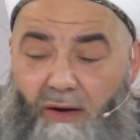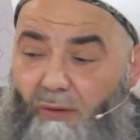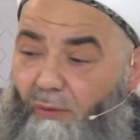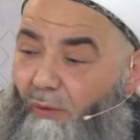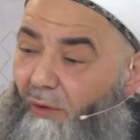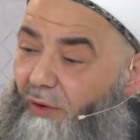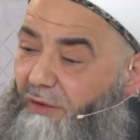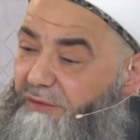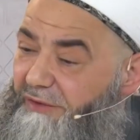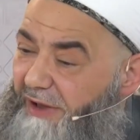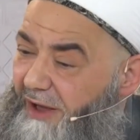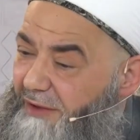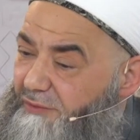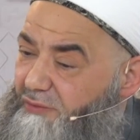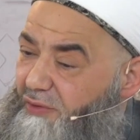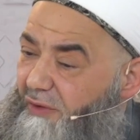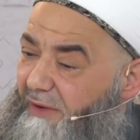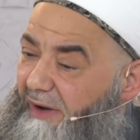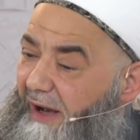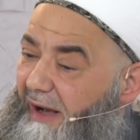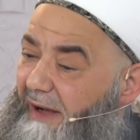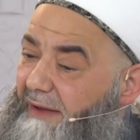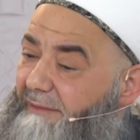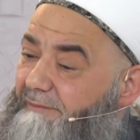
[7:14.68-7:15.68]
Ondan
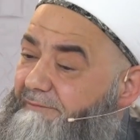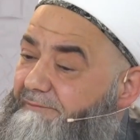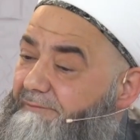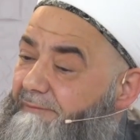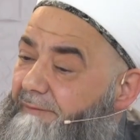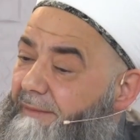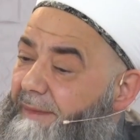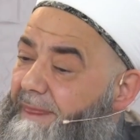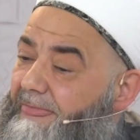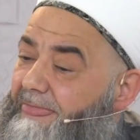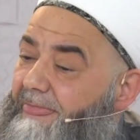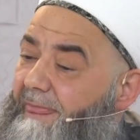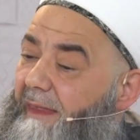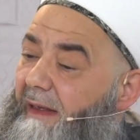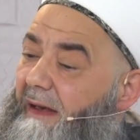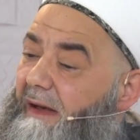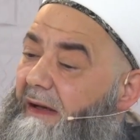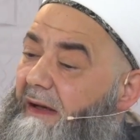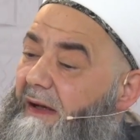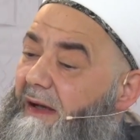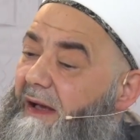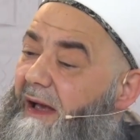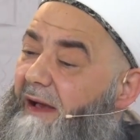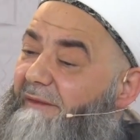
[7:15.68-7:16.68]
sonra
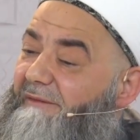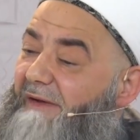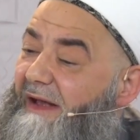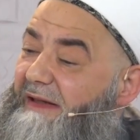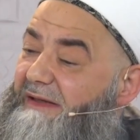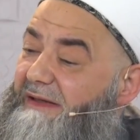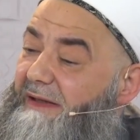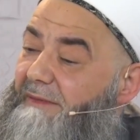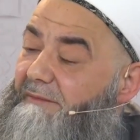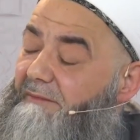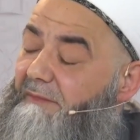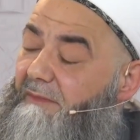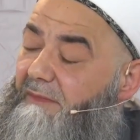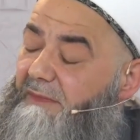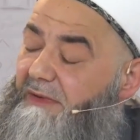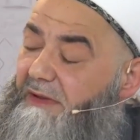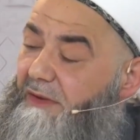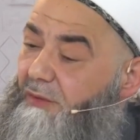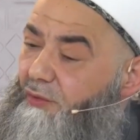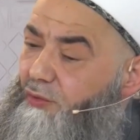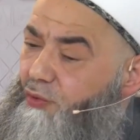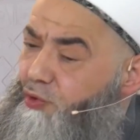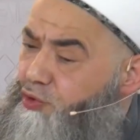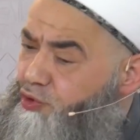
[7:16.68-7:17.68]
efendim
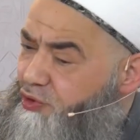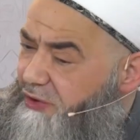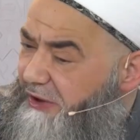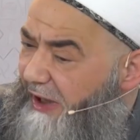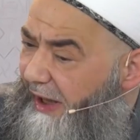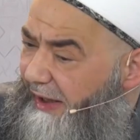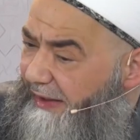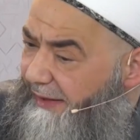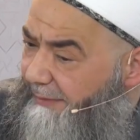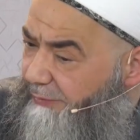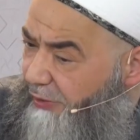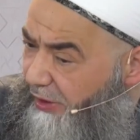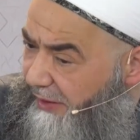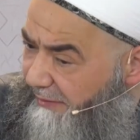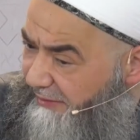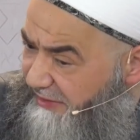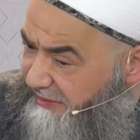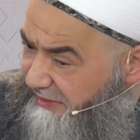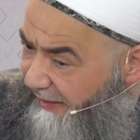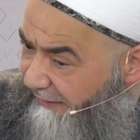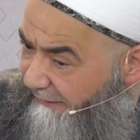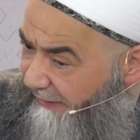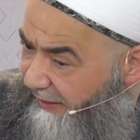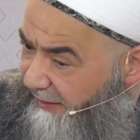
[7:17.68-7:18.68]
üç tane böyle
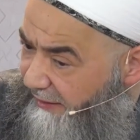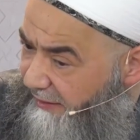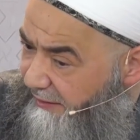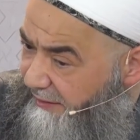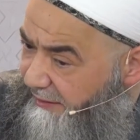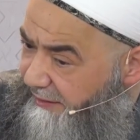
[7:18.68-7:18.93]
mesele var.